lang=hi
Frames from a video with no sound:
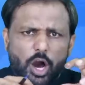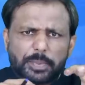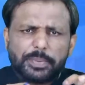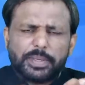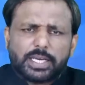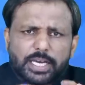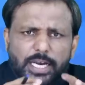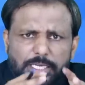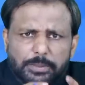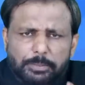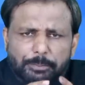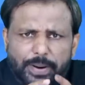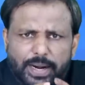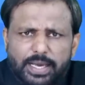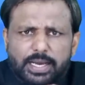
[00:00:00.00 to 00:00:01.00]
और भी कई
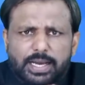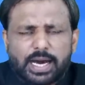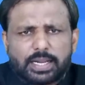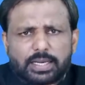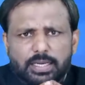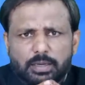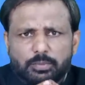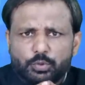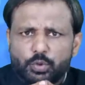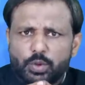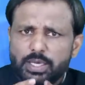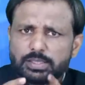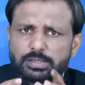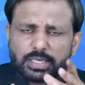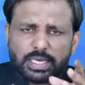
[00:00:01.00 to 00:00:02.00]
बड़े कार्यक्रम
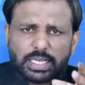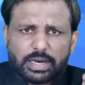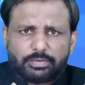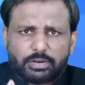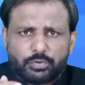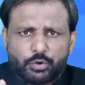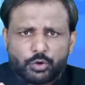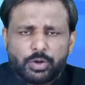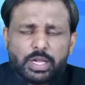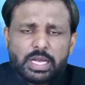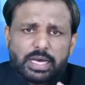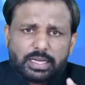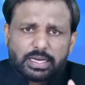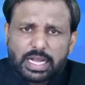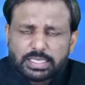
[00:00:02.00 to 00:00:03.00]
हुए इसके अलावा वो
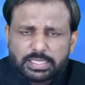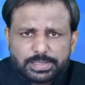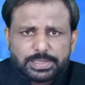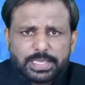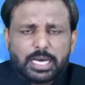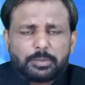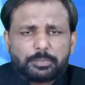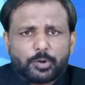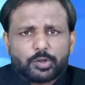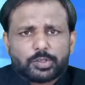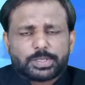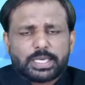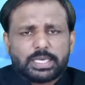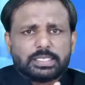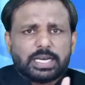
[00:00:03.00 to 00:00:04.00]
राजस्थान
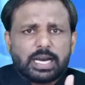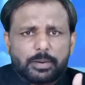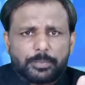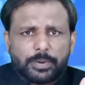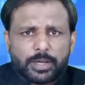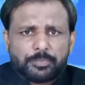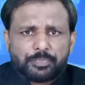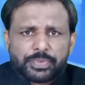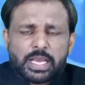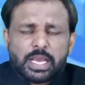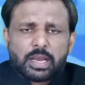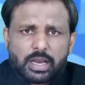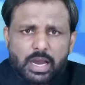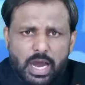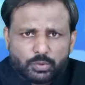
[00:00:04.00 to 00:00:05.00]
पहुंचते हैं जहां पर
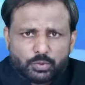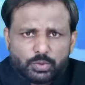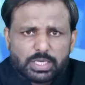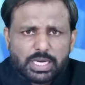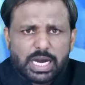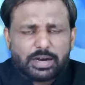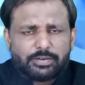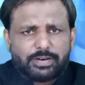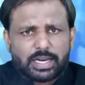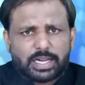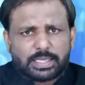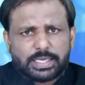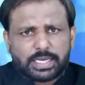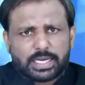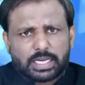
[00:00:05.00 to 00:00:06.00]
कानून का
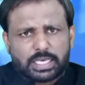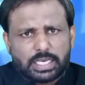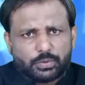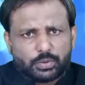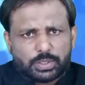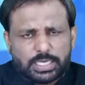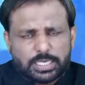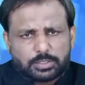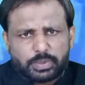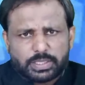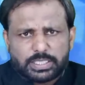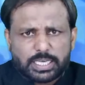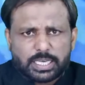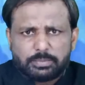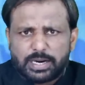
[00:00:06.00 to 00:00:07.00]
हवाला दे करके वो दस
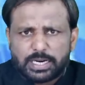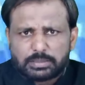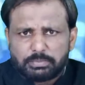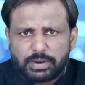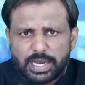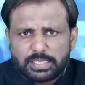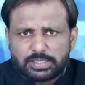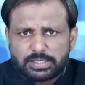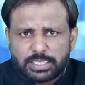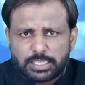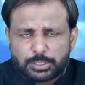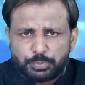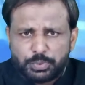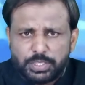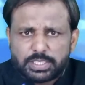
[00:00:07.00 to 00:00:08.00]
बजे के बाद माइक
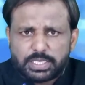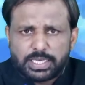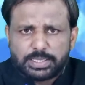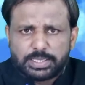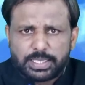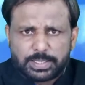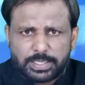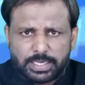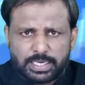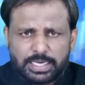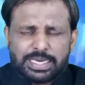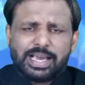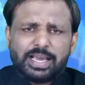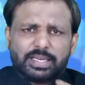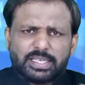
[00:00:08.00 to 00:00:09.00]
से स्पीच नहीं देते
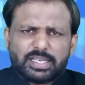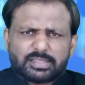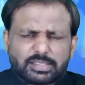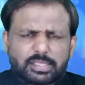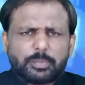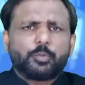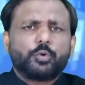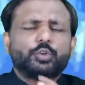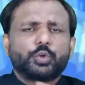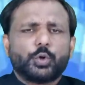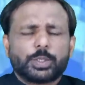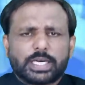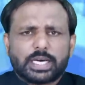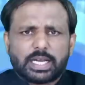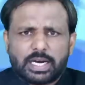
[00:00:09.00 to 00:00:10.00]
हैं ये सब कुछ
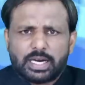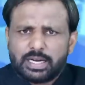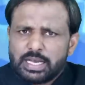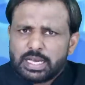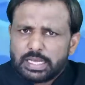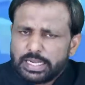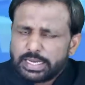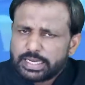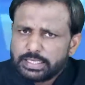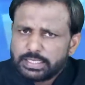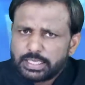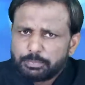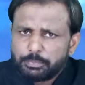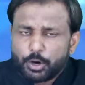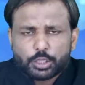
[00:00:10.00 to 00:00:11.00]
होता रहा
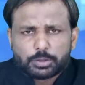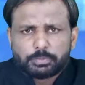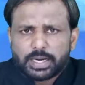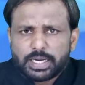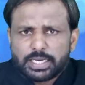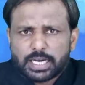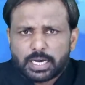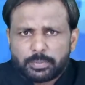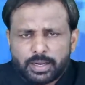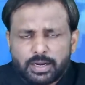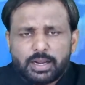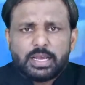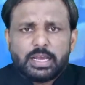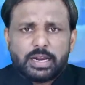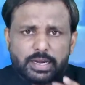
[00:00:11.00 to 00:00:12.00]
लेकिन ये बहुत बड़ी
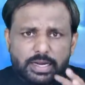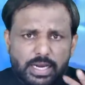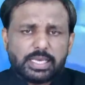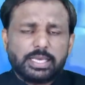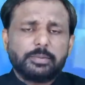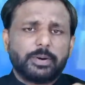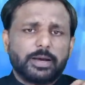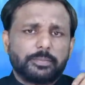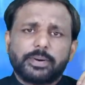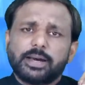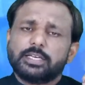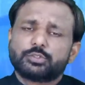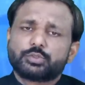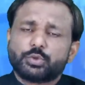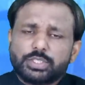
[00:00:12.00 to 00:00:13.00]
खबर नहीं बन
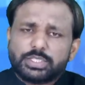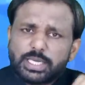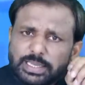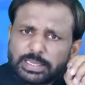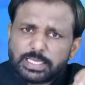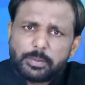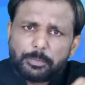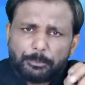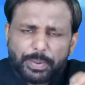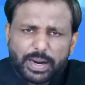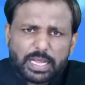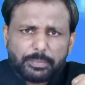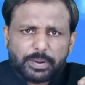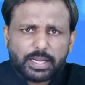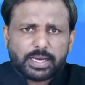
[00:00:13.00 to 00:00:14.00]
पाई सोचिए इतने
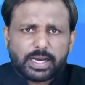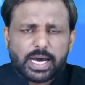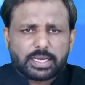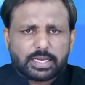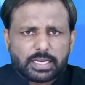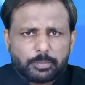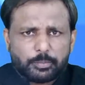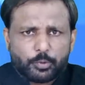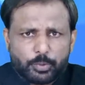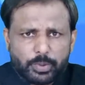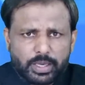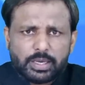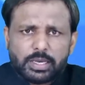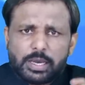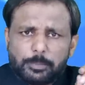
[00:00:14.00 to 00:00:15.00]
बड़े बड़े कार्यक्रमों
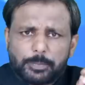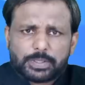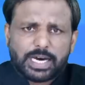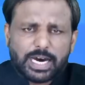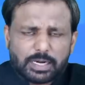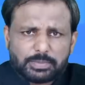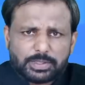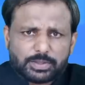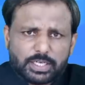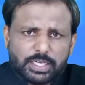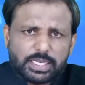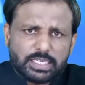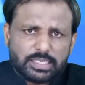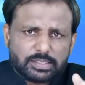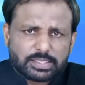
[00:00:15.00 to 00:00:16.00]
में
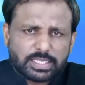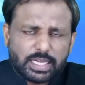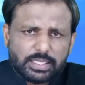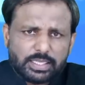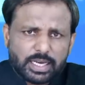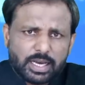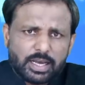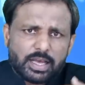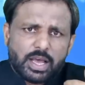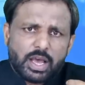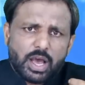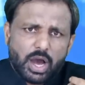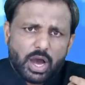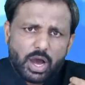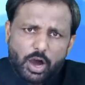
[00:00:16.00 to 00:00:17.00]
प्रधानमंत्री ने हिस्सा लिया
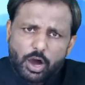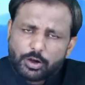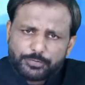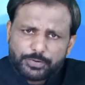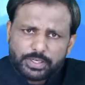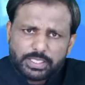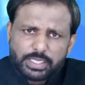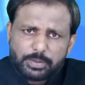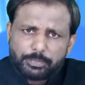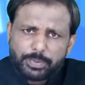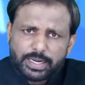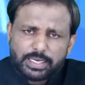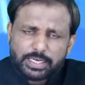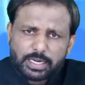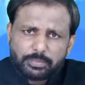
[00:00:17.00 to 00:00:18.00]
और फिर ये
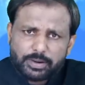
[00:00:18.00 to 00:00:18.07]
बड़ी